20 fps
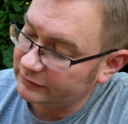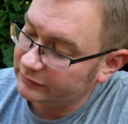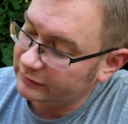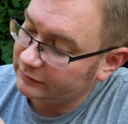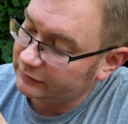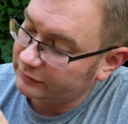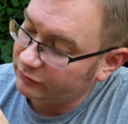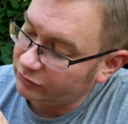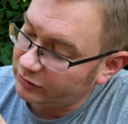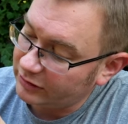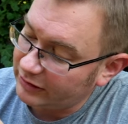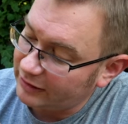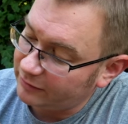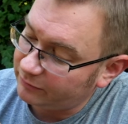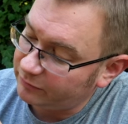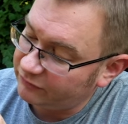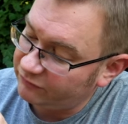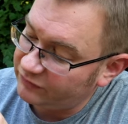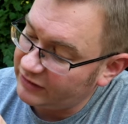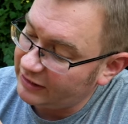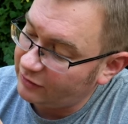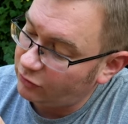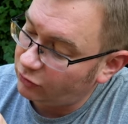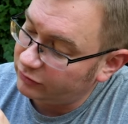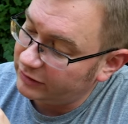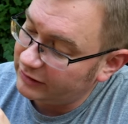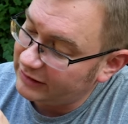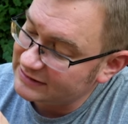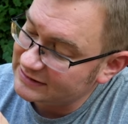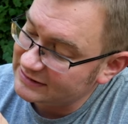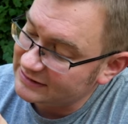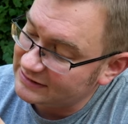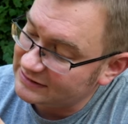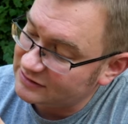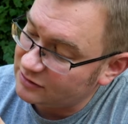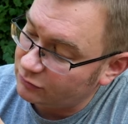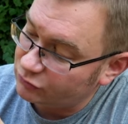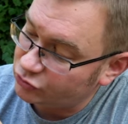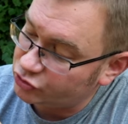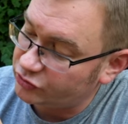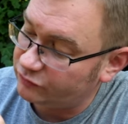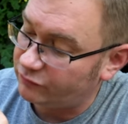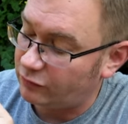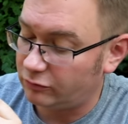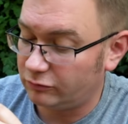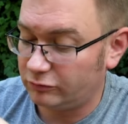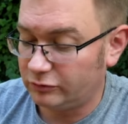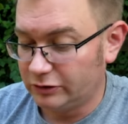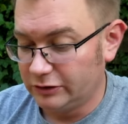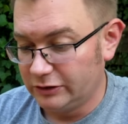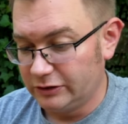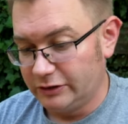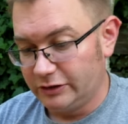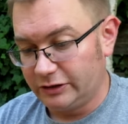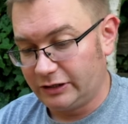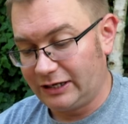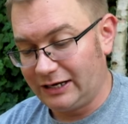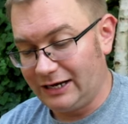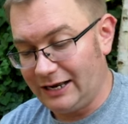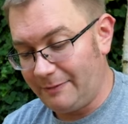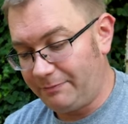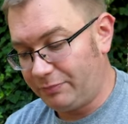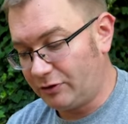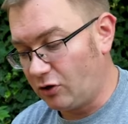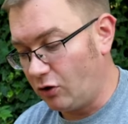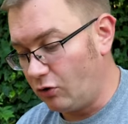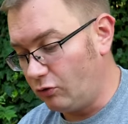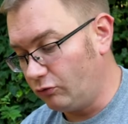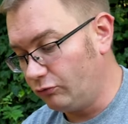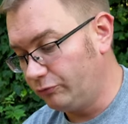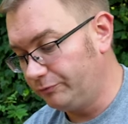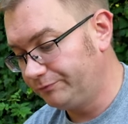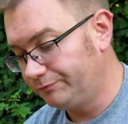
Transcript: to, to tak jakby wieko deski z tą krzywą klepką.